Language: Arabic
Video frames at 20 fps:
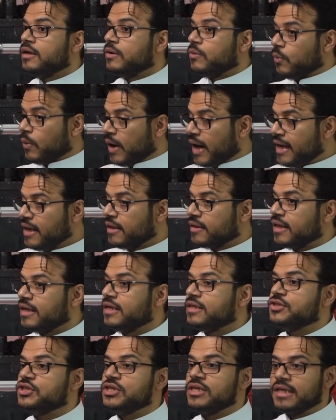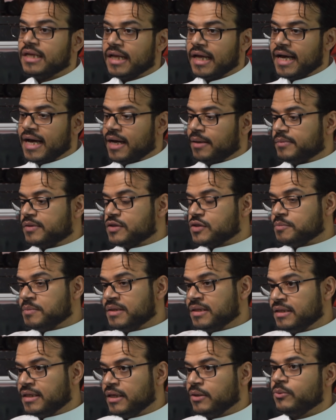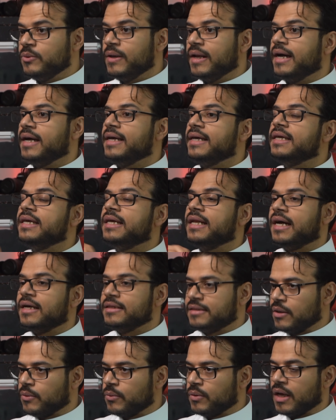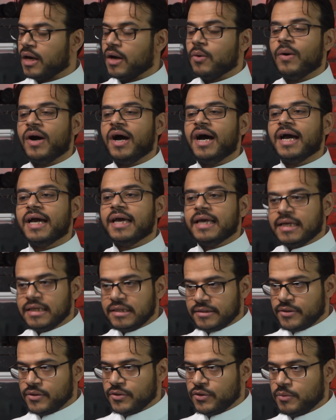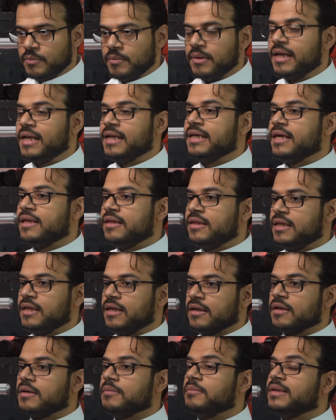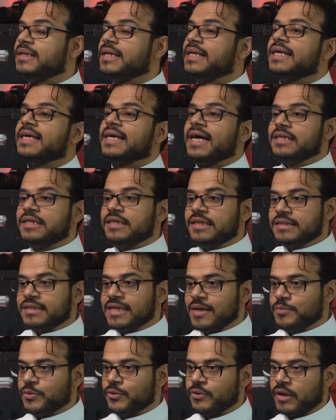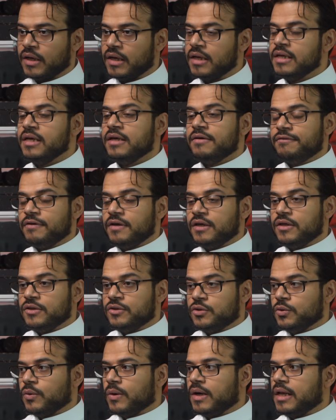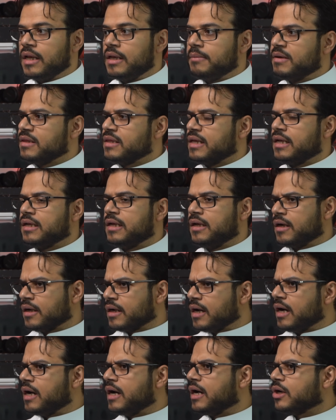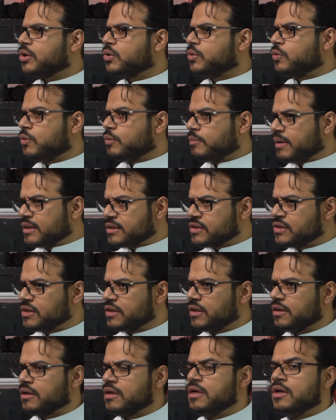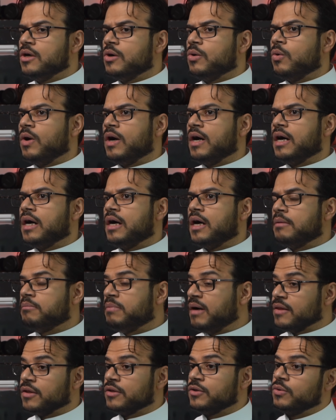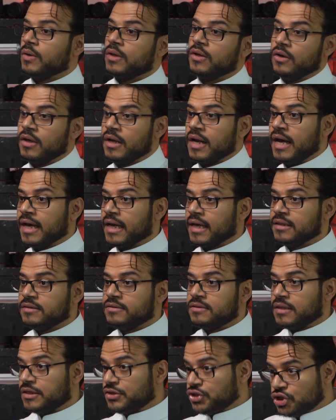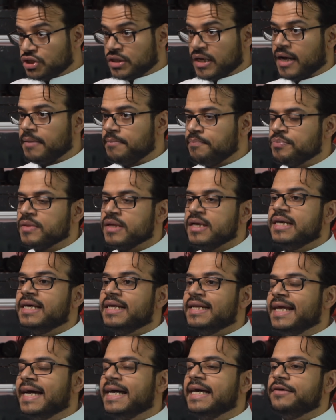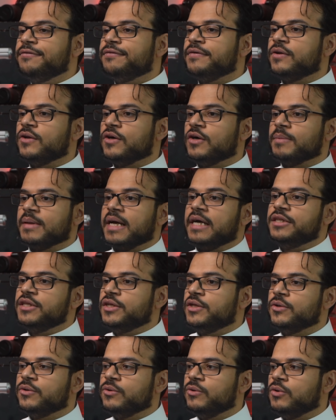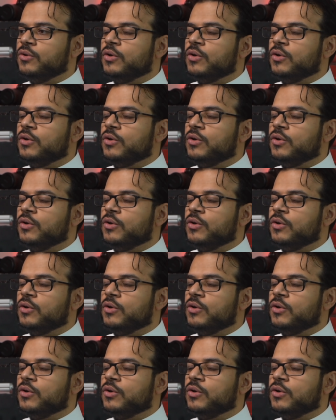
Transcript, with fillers: وايضا الجيل الخامس من دوله الى دوله واكد لكم الكثير من اللي قاعدين يتابعونا في دول مثلا العراق ومصر وبعض الدول الاخرى حقت الشام نعرف انهم قاعدين يقولوا